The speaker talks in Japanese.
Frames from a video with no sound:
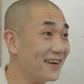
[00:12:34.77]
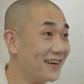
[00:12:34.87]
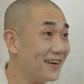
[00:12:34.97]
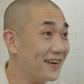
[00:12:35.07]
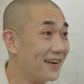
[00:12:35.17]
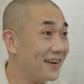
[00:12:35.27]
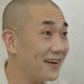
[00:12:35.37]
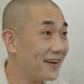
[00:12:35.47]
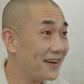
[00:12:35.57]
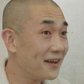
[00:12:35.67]

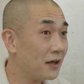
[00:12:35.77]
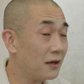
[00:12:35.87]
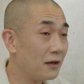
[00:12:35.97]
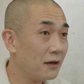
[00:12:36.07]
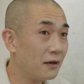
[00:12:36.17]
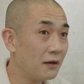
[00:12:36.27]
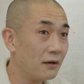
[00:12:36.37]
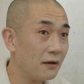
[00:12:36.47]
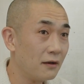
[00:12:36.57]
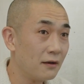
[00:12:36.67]
ミラーボールのとこで。
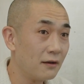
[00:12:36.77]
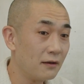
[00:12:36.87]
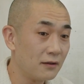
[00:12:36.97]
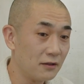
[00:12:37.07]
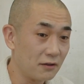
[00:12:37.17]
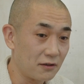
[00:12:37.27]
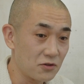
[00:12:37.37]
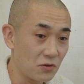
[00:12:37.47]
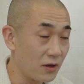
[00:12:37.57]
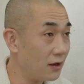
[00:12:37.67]
なんだっ
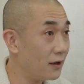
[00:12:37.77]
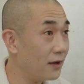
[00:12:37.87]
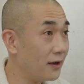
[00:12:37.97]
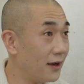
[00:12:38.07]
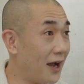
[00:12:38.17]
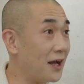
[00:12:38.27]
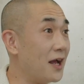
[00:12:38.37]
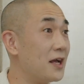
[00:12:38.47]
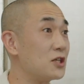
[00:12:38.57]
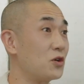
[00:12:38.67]
け昔、
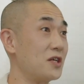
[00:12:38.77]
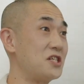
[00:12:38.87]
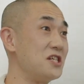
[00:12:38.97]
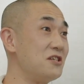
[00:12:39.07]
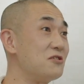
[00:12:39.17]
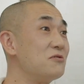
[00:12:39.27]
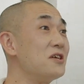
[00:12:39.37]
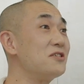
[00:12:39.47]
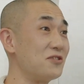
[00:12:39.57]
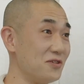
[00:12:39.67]
あ、それ新宿
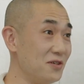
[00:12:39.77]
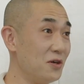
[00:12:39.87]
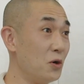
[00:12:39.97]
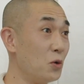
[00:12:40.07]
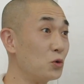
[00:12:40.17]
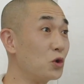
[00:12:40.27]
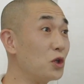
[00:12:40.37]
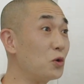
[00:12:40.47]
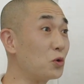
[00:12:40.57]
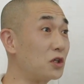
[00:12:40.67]
のやつ、そ
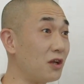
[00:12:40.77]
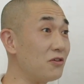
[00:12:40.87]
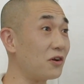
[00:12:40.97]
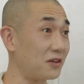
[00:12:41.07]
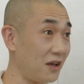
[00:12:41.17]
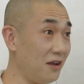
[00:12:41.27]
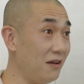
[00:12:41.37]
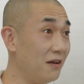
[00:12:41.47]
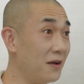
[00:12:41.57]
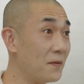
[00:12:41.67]
んなとこ来たんだっ
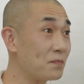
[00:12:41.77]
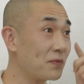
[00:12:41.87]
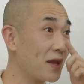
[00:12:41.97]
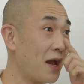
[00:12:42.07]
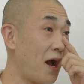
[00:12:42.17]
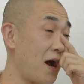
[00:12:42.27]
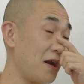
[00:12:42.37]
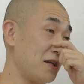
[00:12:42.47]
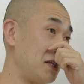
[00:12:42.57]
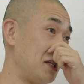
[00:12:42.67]
け。行った
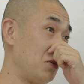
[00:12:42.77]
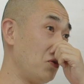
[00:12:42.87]
あれひ